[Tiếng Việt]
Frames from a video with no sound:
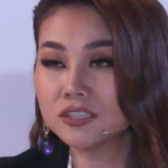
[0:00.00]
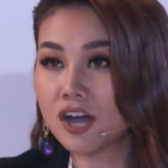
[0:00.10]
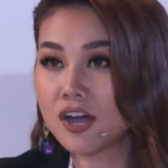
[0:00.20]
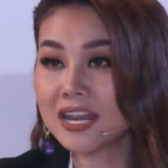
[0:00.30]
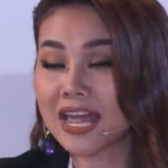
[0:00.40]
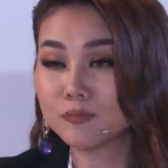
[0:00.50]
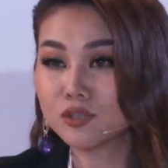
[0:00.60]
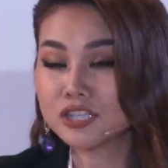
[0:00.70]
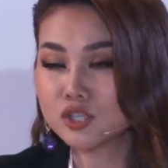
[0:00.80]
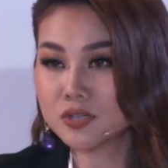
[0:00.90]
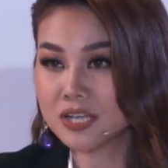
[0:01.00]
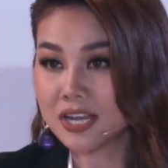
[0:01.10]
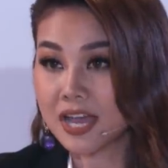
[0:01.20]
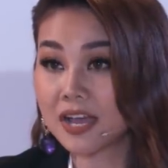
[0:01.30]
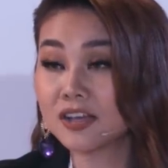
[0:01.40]
đó làm cho chị suy nghĩ
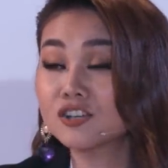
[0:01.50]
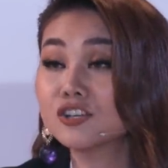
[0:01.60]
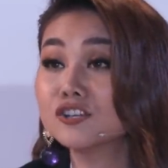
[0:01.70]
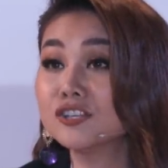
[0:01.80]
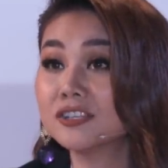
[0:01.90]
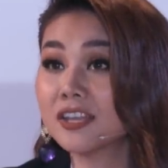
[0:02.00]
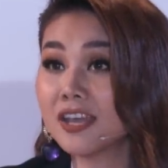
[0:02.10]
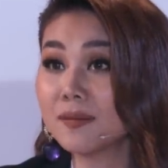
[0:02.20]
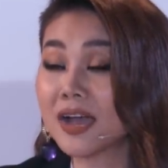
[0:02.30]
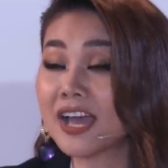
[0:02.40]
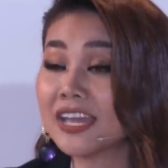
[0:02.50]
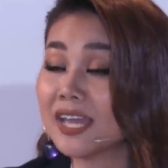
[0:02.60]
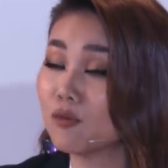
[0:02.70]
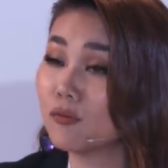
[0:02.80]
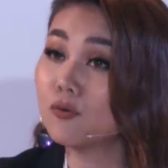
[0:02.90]
là cười như thế mà hai
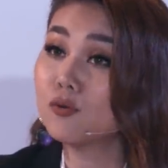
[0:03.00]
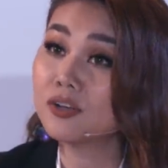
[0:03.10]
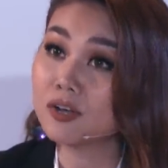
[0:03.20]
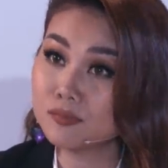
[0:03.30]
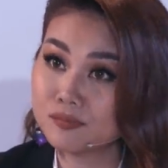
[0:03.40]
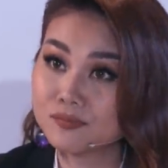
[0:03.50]
em có vui không?